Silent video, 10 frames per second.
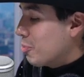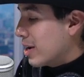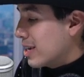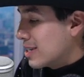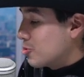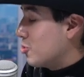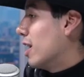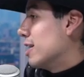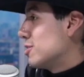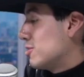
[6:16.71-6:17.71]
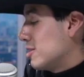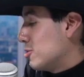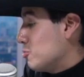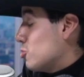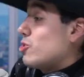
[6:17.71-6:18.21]
pues es, una, es,
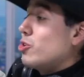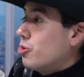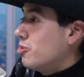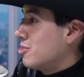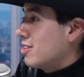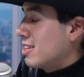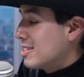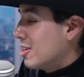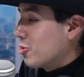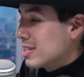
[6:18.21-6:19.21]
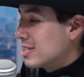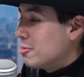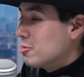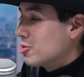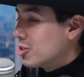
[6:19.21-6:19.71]
es un muestreo, ¿no? Es, de lo que
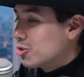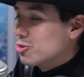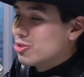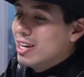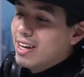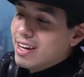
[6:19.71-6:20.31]
estamos hechos.